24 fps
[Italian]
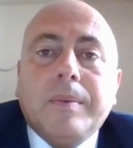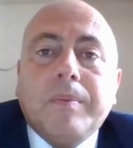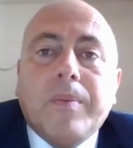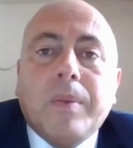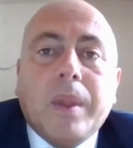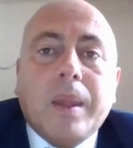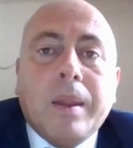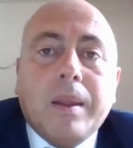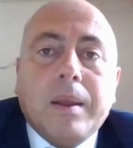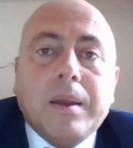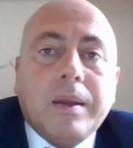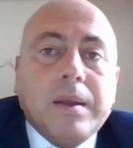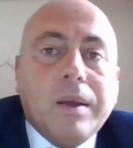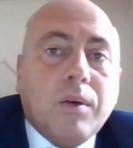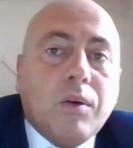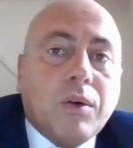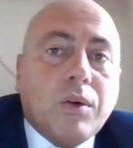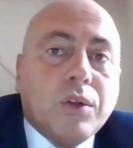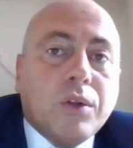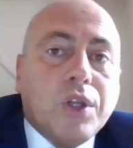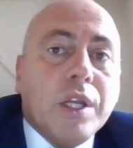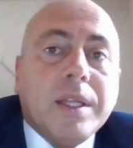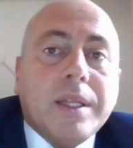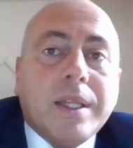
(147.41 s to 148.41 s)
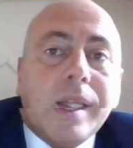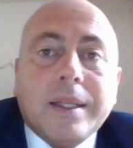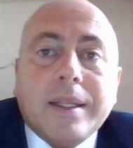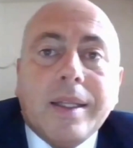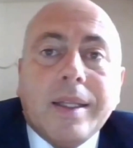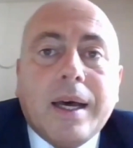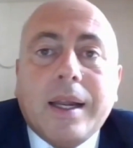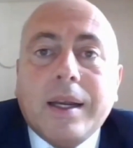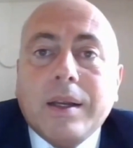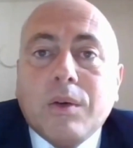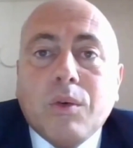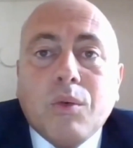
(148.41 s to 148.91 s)
eh, ordita da
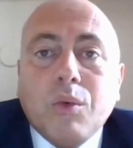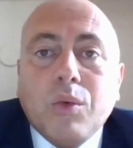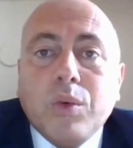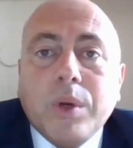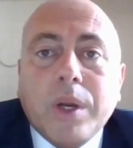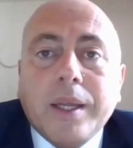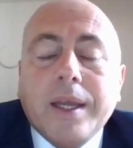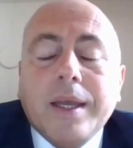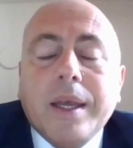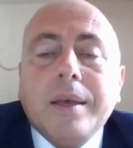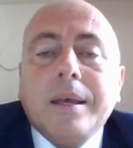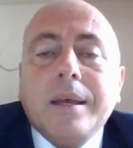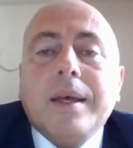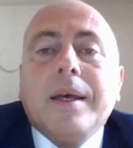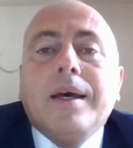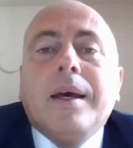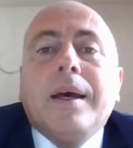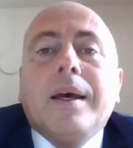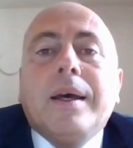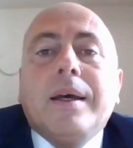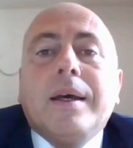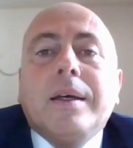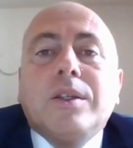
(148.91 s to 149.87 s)
alcuni eh,